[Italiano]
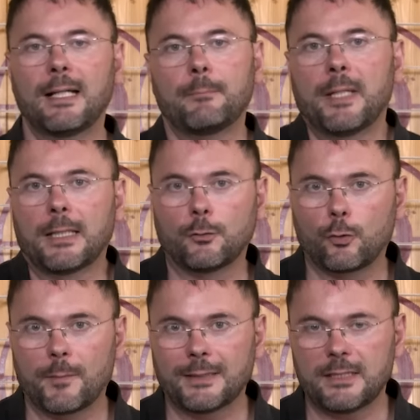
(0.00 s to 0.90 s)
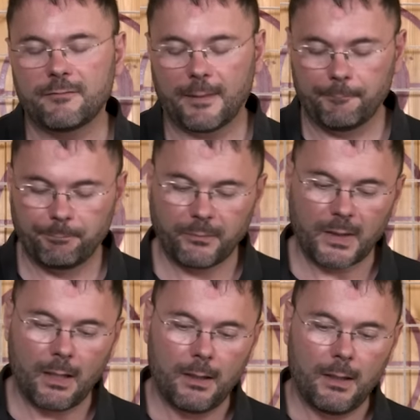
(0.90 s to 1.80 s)
cambia la normativa.
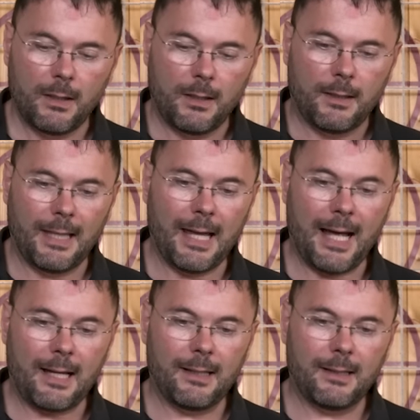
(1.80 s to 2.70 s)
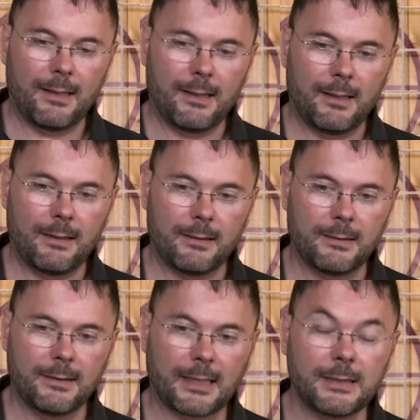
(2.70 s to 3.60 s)
La, eh,
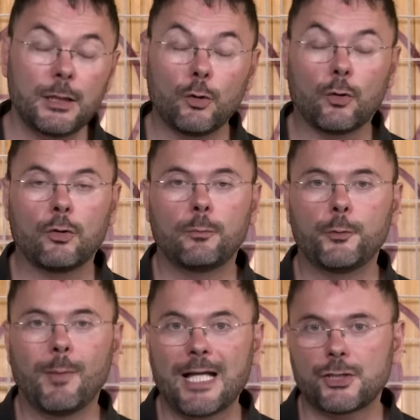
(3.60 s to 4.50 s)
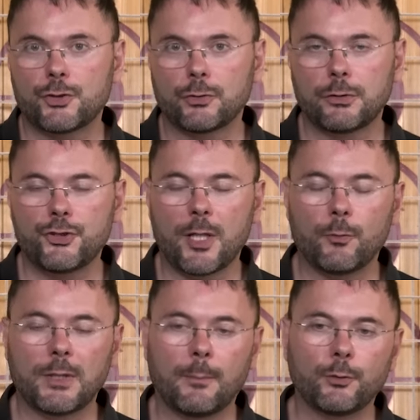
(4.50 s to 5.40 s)
il gradino più basso diciamo,
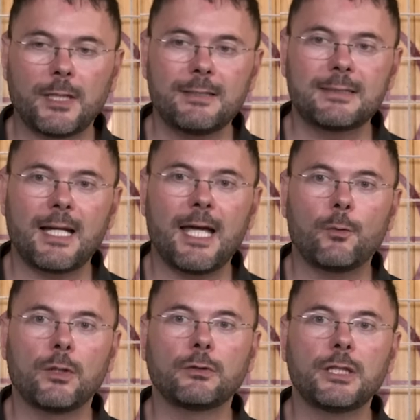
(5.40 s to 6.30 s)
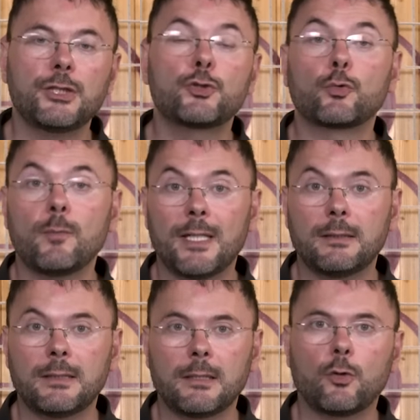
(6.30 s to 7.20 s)
della potenza è quello degli
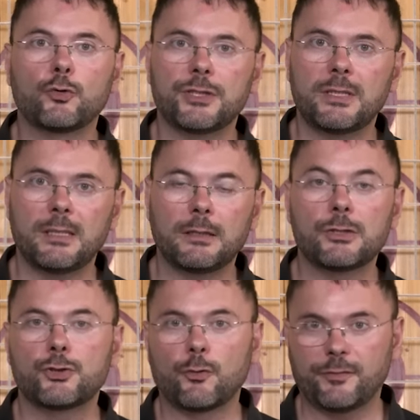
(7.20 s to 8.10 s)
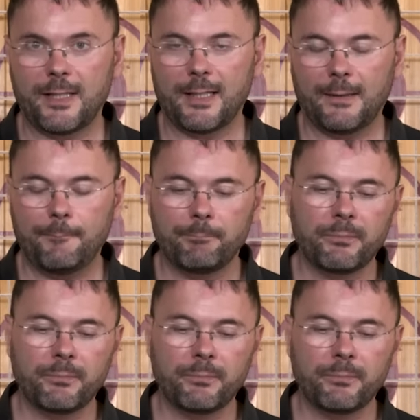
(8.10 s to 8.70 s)
strumenti cosiddetti soft air,